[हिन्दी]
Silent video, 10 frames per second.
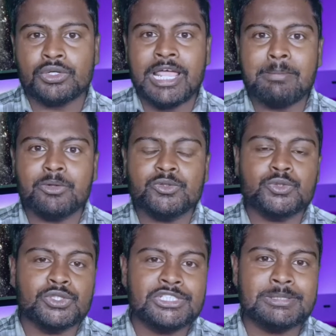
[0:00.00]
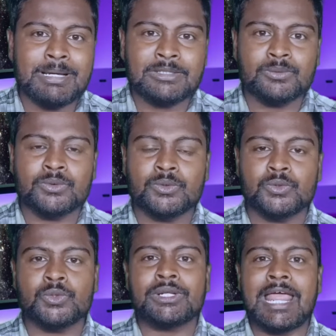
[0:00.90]
और रैम और स्टोरेज की बात करूँ दोस्तों
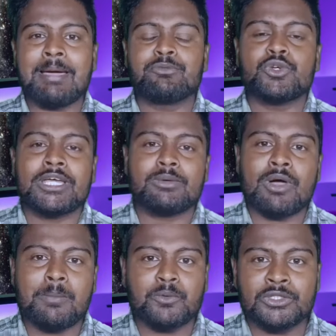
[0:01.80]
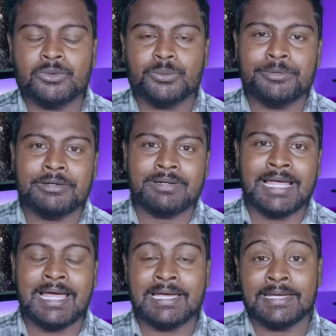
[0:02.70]
तो रैम जो है वो आपको देखने को मिलने
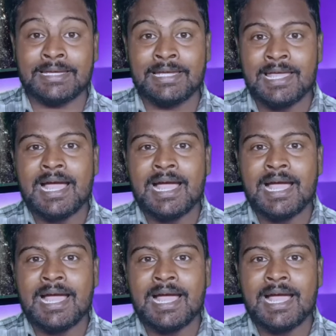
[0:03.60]
वाला है